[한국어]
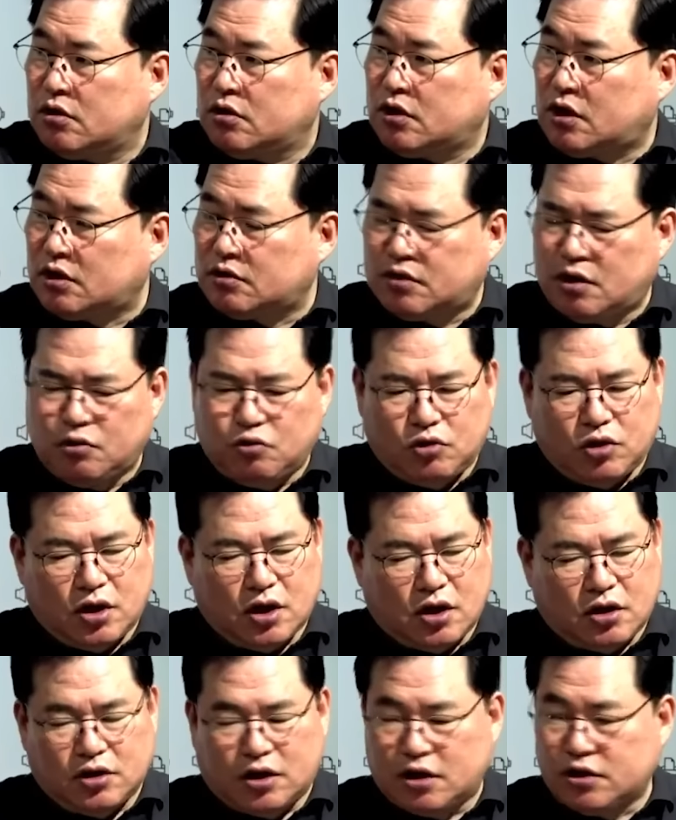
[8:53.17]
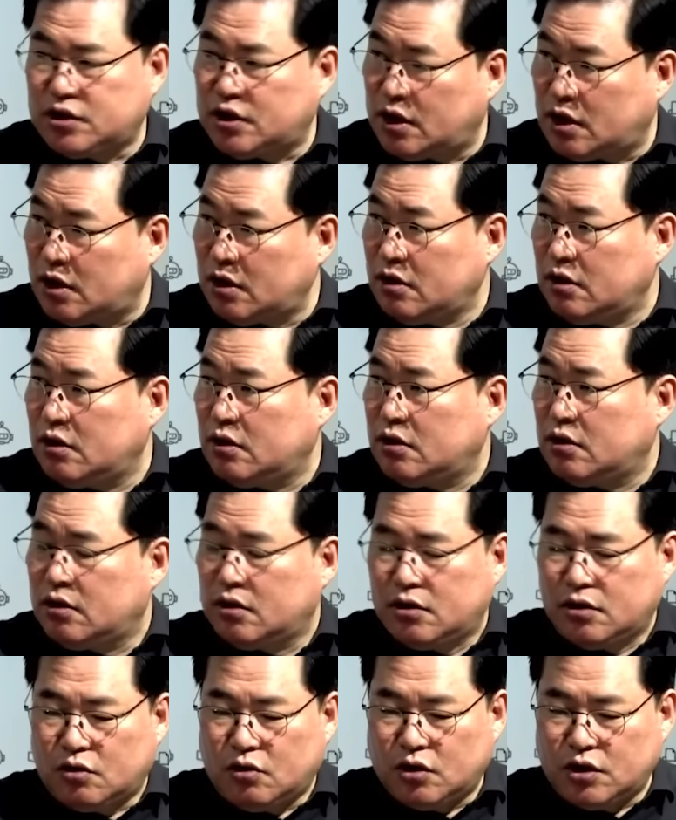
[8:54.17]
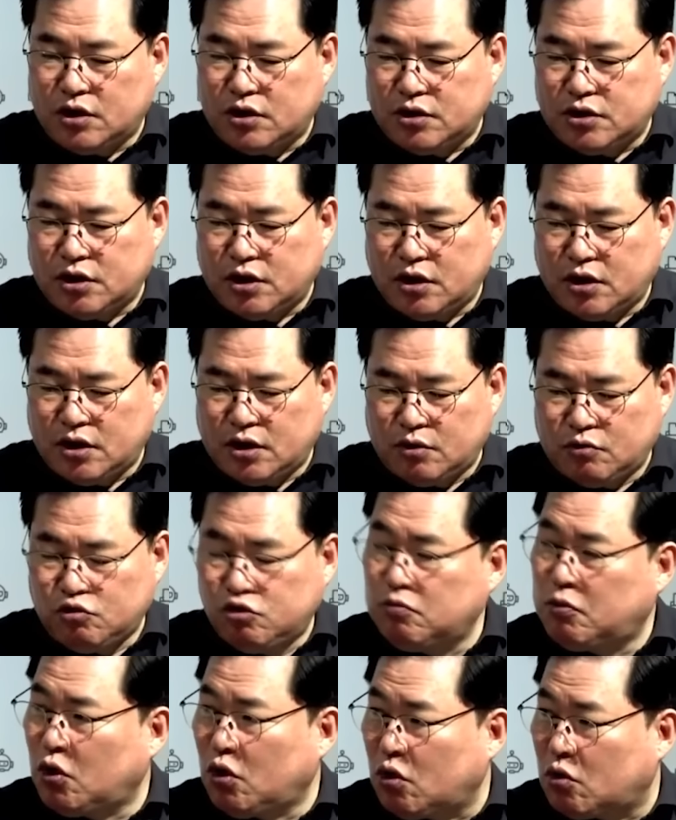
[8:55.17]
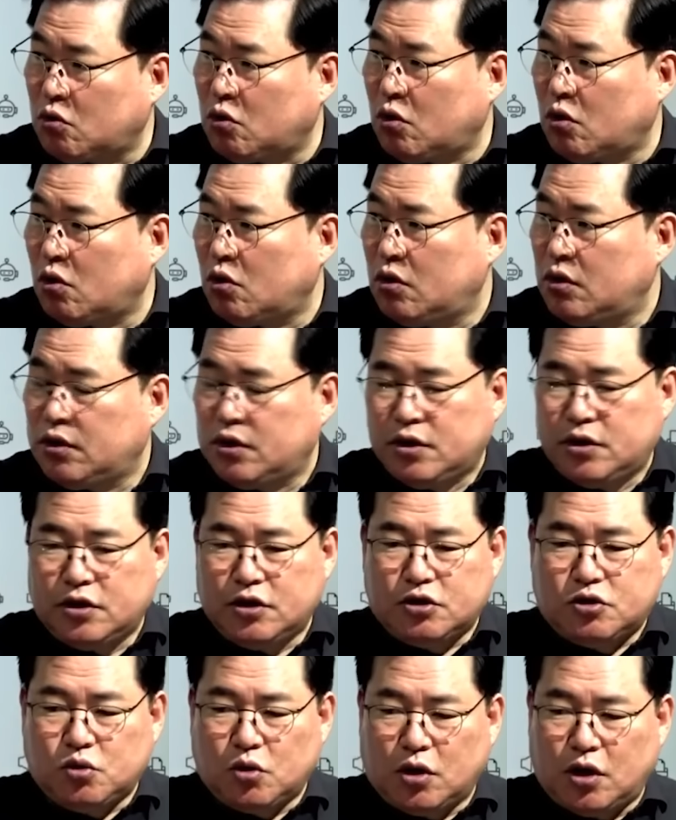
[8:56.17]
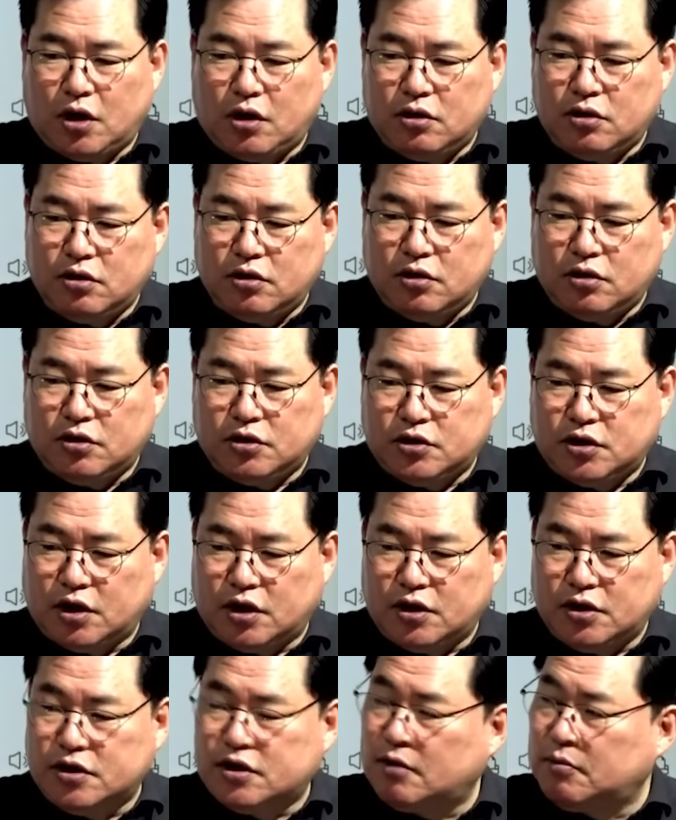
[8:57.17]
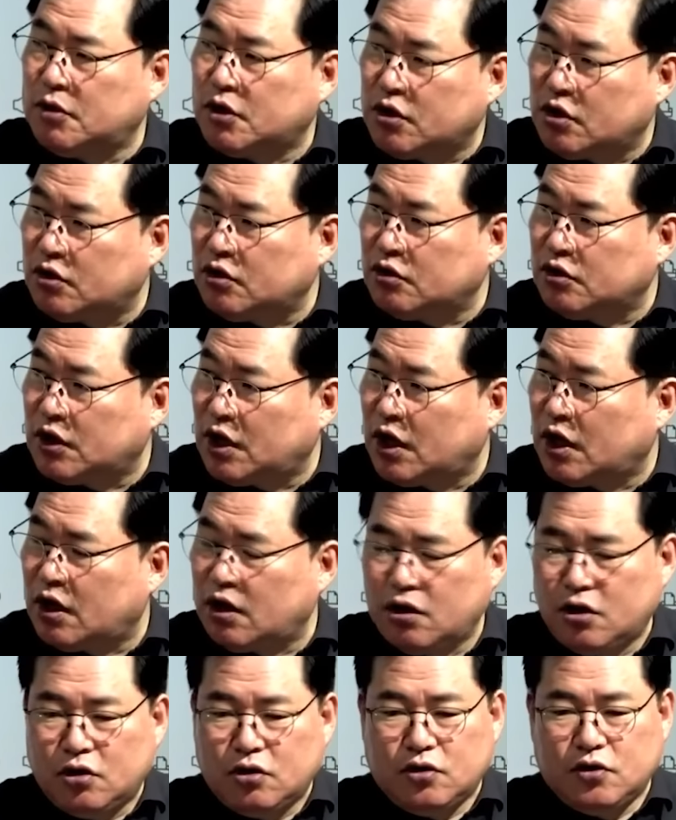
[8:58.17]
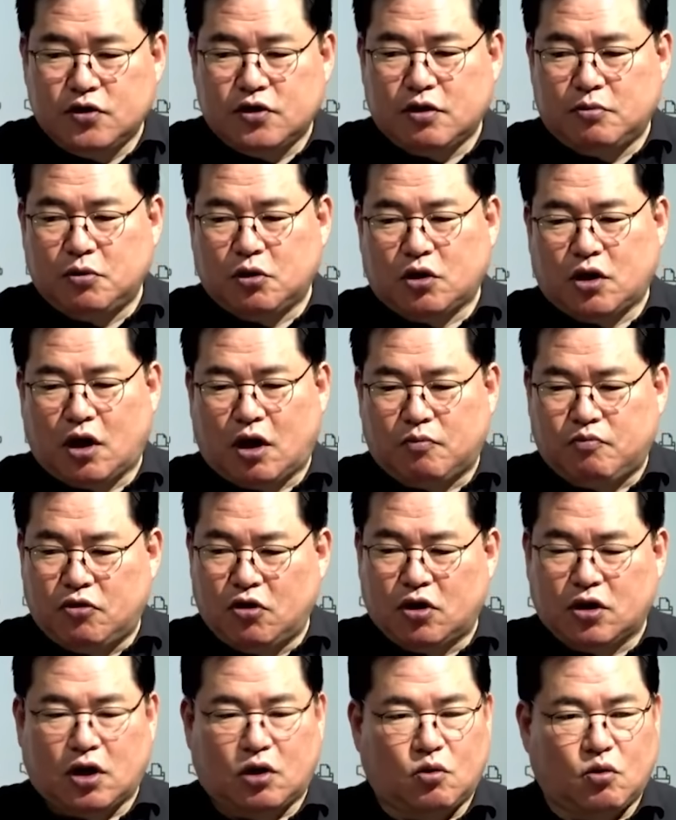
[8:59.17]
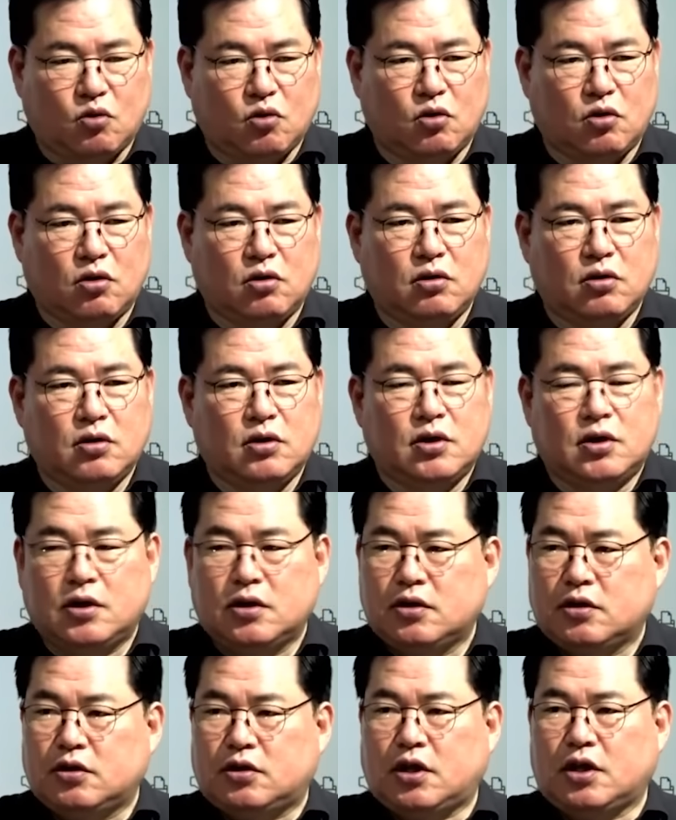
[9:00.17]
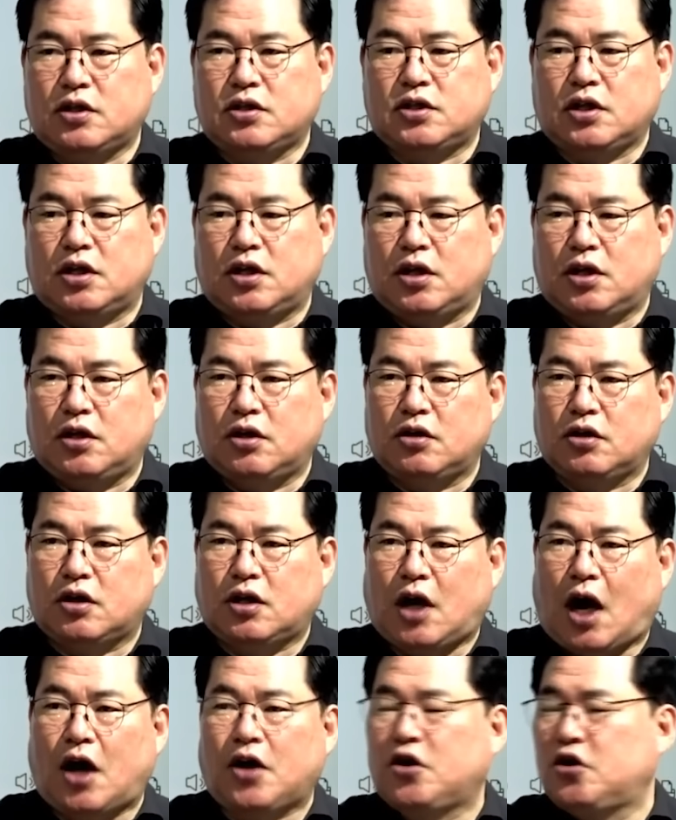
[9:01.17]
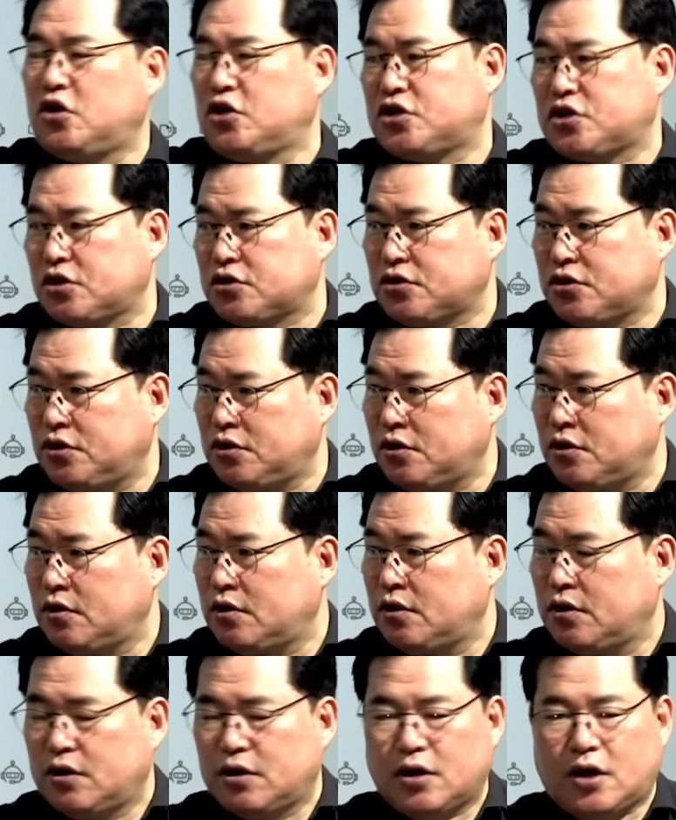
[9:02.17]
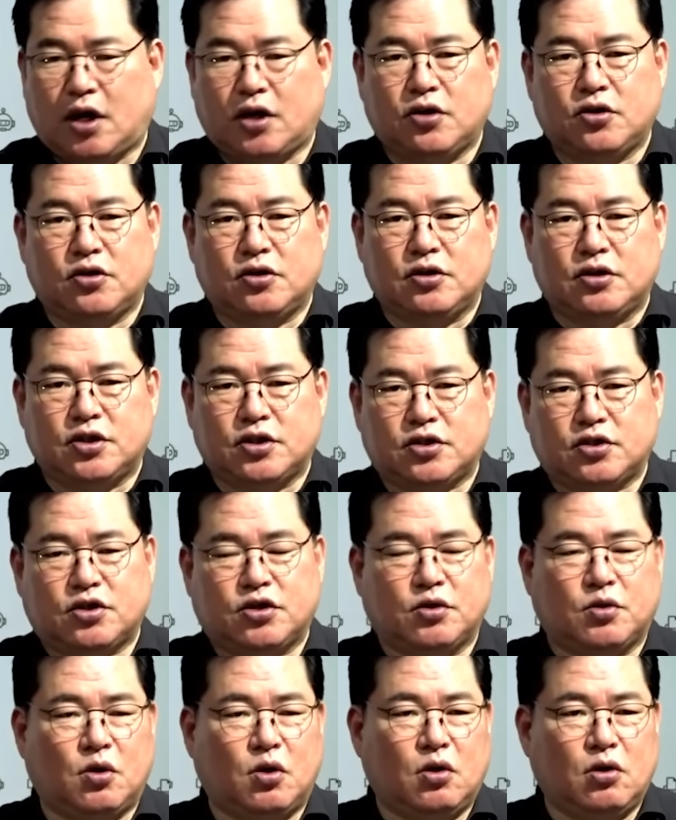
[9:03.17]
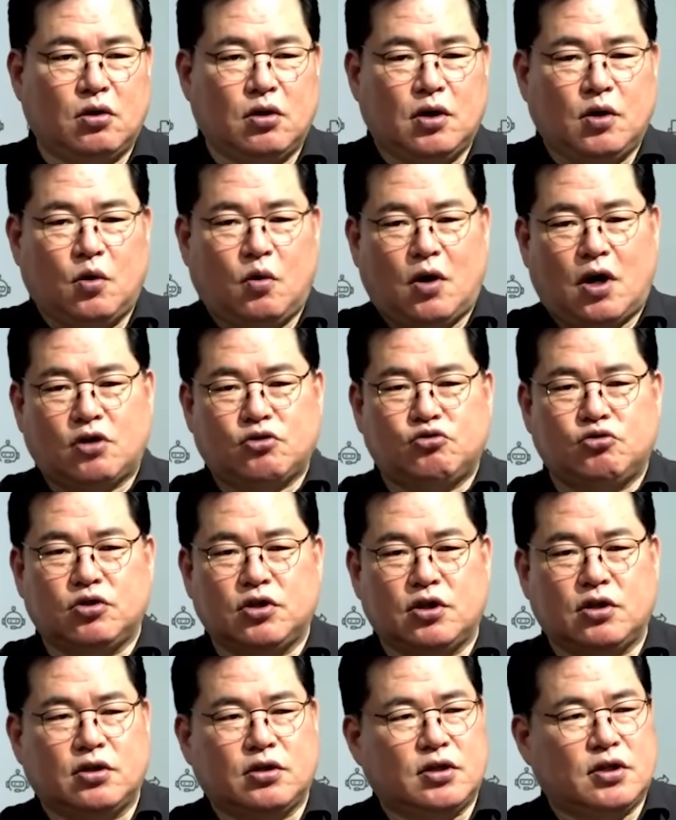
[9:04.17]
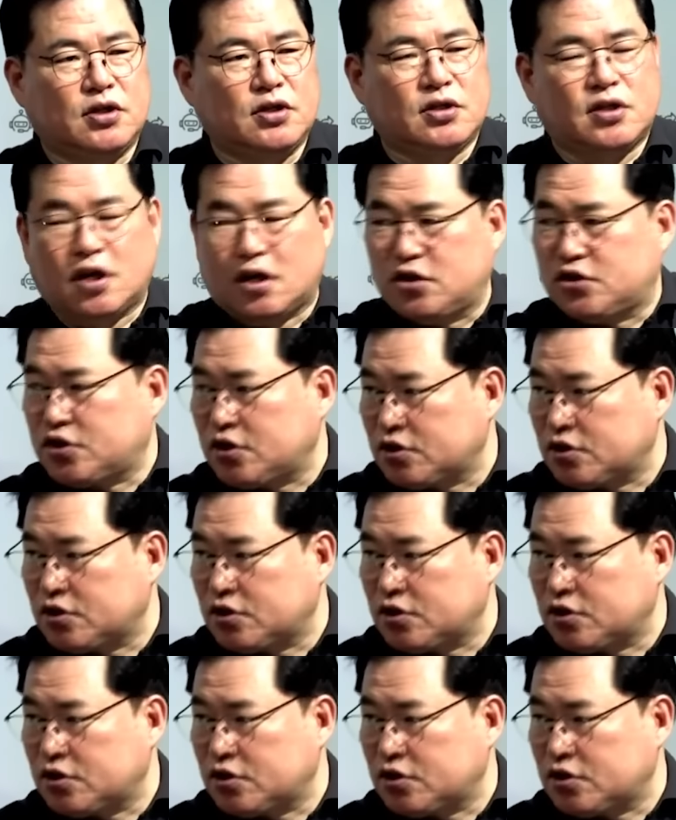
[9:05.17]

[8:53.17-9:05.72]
그당 새샌돌인가그 당시에 음. 거기 이제 후보였고 음. 이쪽에는 이제 이재명이었는데 음. 이재명 대가 불러다 놓고 그때 이제 강연을 시켰어요. 음. 강연을 이제 시키고 황준기는 인사를